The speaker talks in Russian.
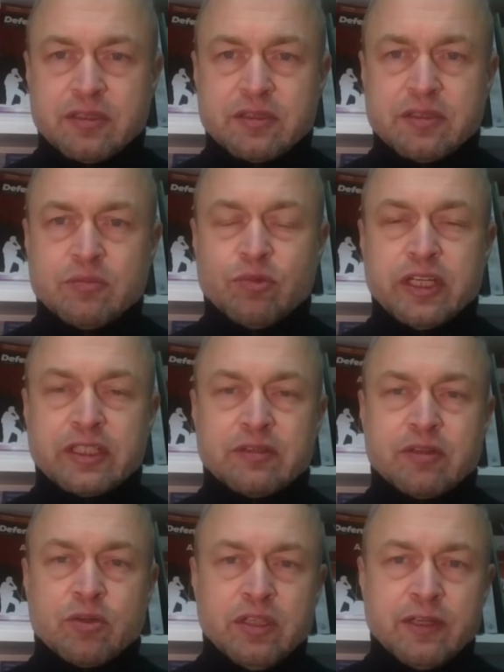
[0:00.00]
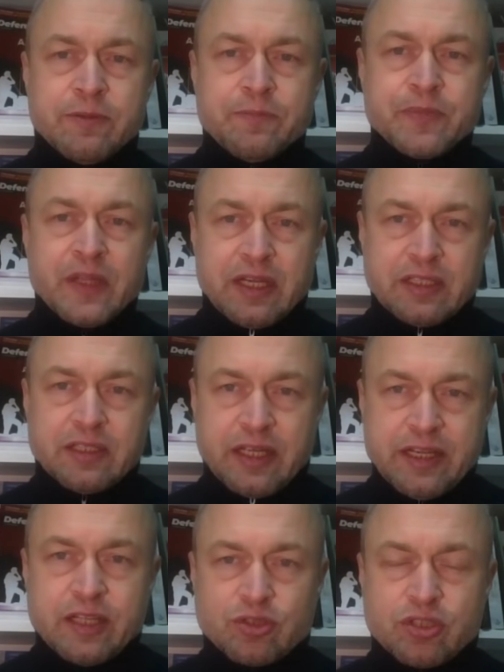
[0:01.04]
э зимой этого года, кон,
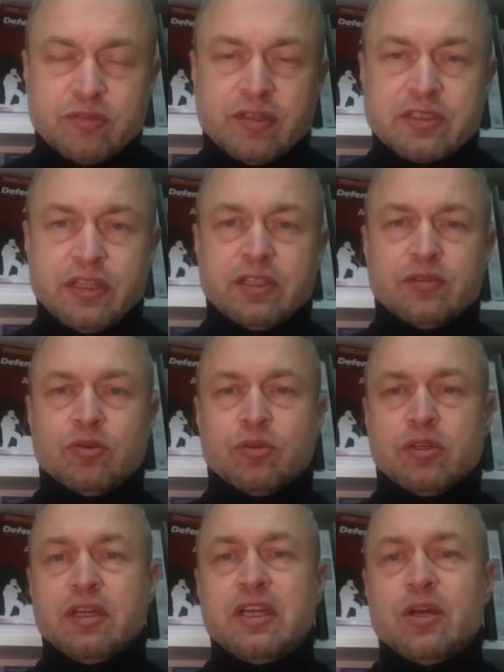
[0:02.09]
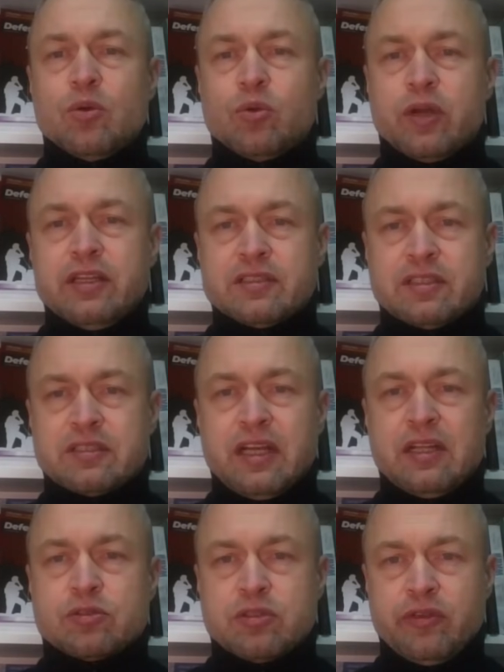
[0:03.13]
конец уже 23 года, Украина
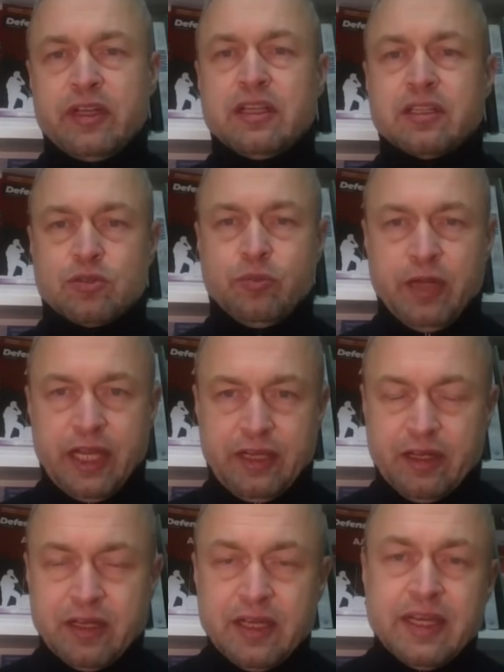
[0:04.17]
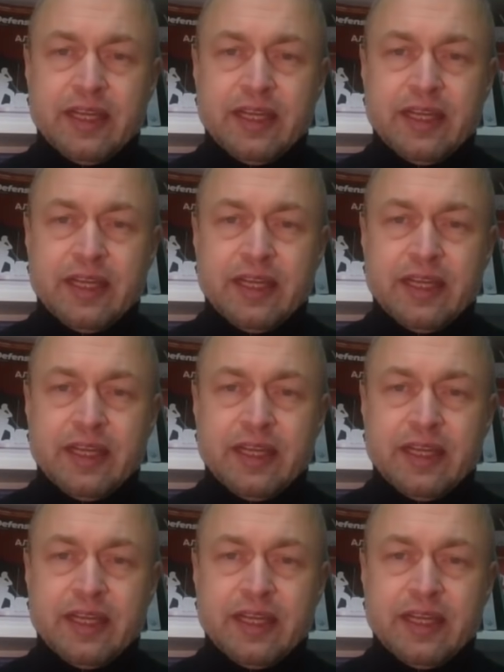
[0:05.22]
создала условия для наступления.